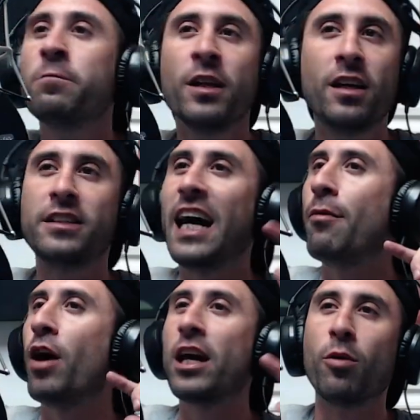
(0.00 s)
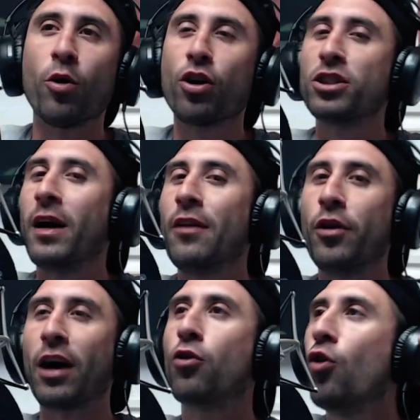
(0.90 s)
Y estábamos ahí como corte bailando unas
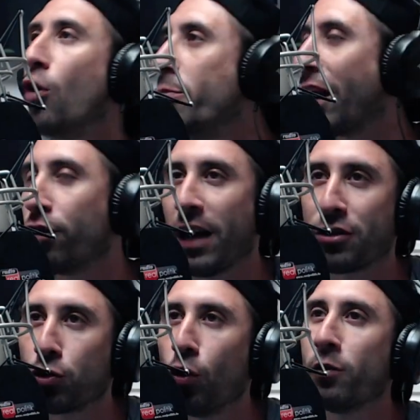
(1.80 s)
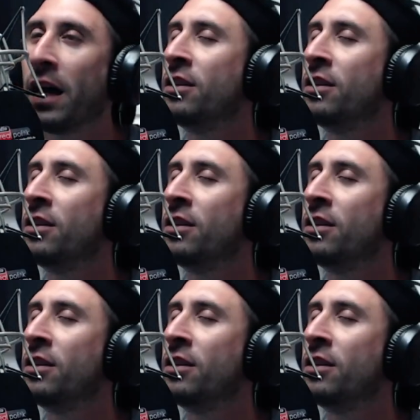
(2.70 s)
cumbias con una lluvia.